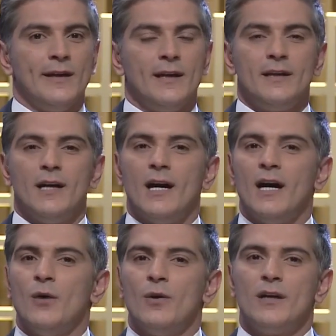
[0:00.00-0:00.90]
يا
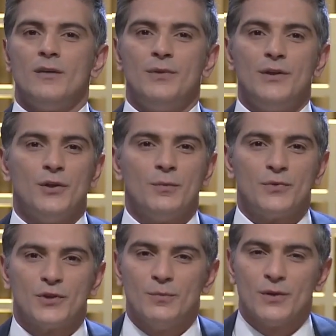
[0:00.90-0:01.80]
هوى اللي بيهم
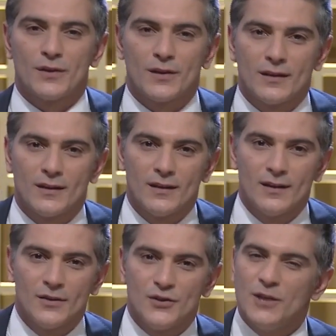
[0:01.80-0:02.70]
تمر
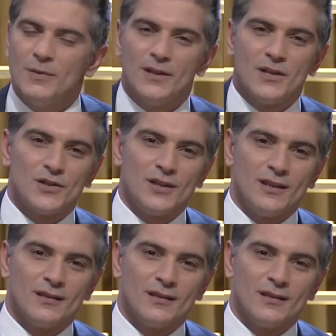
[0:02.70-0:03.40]
جيب لنا شيء